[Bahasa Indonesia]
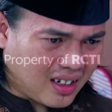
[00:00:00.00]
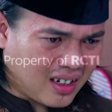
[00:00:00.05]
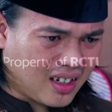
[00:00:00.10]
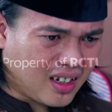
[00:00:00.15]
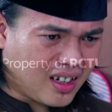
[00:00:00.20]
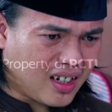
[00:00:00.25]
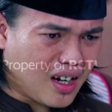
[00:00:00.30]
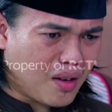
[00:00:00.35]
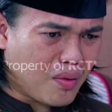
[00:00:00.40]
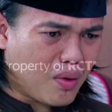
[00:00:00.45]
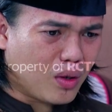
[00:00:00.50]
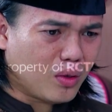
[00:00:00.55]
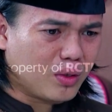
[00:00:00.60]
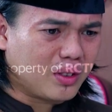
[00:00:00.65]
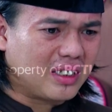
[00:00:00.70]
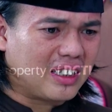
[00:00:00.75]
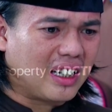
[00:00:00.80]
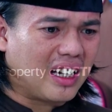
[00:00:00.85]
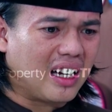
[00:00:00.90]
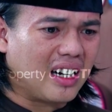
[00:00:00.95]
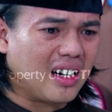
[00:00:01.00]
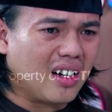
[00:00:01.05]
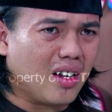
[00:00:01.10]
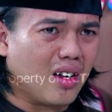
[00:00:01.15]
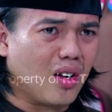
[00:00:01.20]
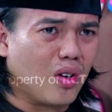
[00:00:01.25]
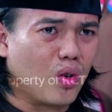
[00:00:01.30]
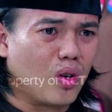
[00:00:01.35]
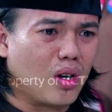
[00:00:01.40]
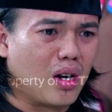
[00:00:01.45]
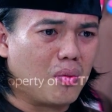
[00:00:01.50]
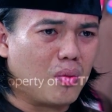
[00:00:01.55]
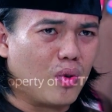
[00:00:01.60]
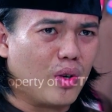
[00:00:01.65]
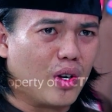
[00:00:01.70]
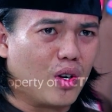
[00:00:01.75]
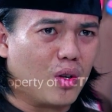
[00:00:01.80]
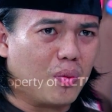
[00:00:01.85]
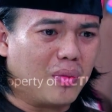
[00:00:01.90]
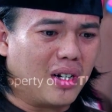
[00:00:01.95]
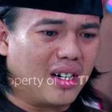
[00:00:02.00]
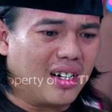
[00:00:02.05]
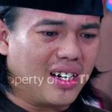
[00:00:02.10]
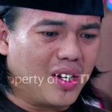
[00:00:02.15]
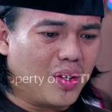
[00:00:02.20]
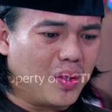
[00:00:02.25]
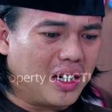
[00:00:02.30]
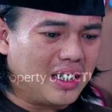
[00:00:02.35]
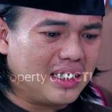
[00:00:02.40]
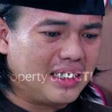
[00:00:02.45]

Iya Bang Ustad, Ronald mau ikut Bang Digo